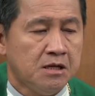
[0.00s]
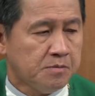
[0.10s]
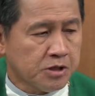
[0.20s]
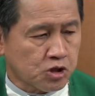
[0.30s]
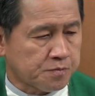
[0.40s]

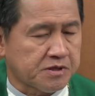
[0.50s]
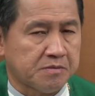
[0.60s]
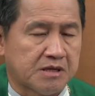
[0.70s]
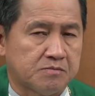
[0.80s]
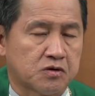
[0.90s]
พอจบ
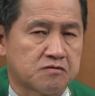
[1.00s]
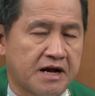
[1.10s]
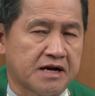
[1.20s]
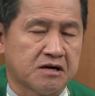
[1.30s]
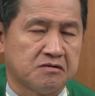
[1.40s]
11 บทแร
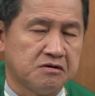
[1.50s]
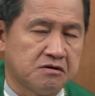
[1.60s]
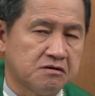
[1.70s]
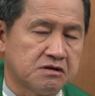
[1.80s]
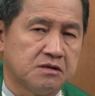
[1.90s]
กคราวนี้
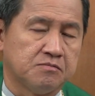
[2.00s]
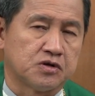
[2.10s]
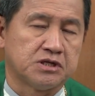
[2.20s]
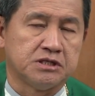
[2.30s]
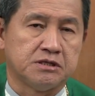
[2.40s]
เขาเริ่มบท
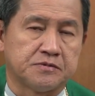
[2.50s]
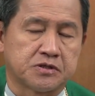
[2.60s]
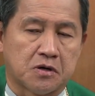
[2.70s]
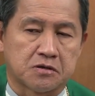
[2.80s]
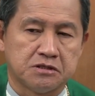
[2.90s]
ที่
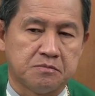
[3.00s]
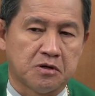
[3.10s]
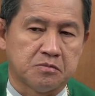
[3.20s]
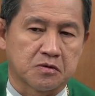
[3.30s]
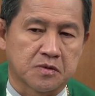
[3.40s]
12 ที่พ่
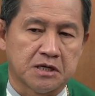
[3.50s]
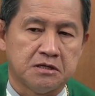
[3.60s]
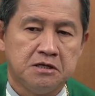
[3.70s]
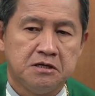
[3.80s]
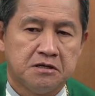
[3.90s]
อบอกว่า
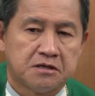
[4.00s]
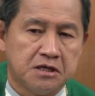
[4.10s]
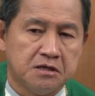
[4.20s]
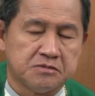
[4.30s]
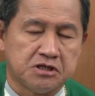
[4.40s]

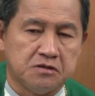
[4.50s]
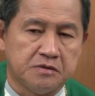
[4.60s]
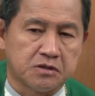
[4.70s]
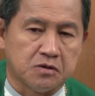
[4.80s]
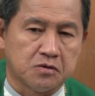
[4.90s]
เริ่มชี
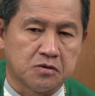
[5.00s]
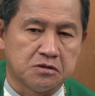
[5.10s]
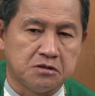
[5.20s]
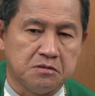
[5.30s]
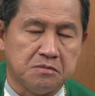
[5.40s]
วิตของคน
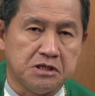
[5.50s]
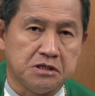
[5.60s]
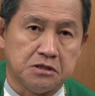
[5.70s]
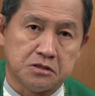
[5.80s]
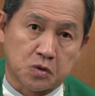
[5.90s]
ที่มี
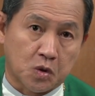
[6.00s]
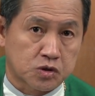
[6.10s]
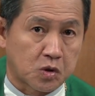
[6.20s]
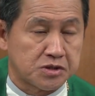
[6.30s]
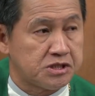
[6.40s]
ตัว
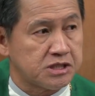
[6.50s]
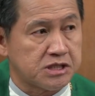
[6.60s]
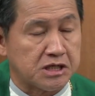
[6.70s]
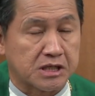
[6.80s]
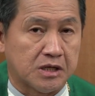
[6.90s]
ตนจ
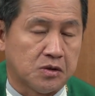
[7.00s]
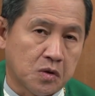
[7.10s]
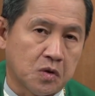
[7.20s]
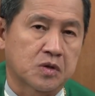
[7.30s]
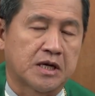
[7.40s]
ริงๆในโล
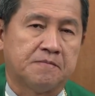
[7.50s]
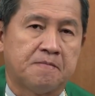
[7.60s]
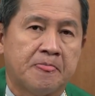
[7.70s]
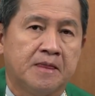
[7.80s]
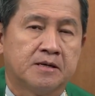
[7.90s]
กละ
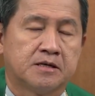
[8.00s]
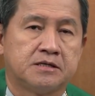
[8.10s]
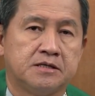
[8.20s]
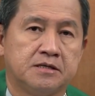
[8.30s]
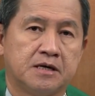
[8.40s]
ก็
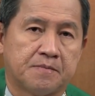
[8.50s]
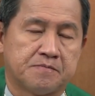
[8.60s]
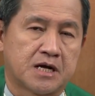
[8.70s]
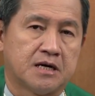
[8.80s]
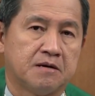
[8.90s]
คืออับ
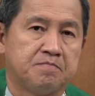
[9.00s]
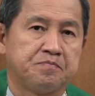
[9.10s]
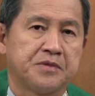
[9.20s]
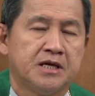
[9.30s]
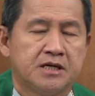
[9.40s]
ราฮัม
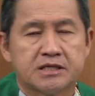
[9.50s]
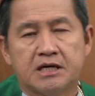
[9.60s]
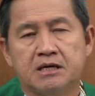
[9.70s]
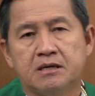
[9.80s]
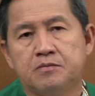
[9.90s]
แต่
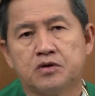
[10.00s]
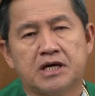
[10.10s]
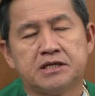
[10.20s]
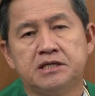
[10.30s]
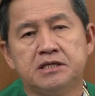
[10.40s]
บท
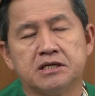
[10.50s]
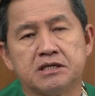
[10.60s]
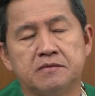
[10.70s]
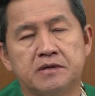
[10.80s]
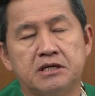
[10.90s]
อ่านที่หนึ่ง
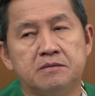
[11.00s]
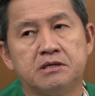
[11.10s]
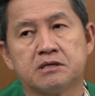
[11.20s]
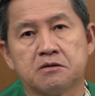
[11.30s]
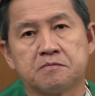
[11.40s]
ในวันนี้
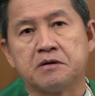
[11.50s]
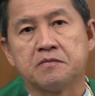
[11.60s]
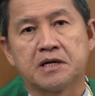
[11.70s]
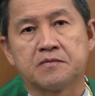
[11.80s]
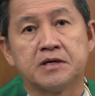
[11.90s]
เมื่อเราไป
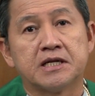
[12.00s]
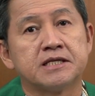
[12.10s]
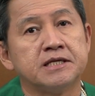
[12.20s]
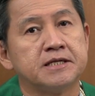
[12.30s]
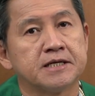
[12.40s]
วัดบันอา
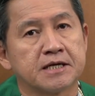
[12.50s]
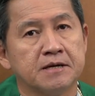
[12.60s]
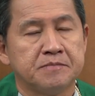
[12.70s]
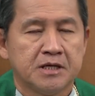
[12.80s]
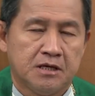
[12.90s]
ทิตย์นะครั
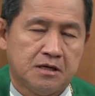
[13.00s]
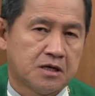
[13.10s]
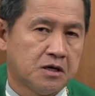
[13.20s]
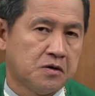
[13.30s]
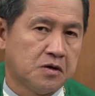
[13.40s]
บ
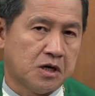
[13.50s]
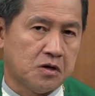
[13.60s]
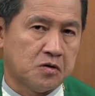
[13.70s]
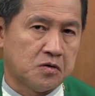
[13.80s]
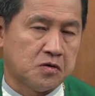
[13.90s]
เขาเอา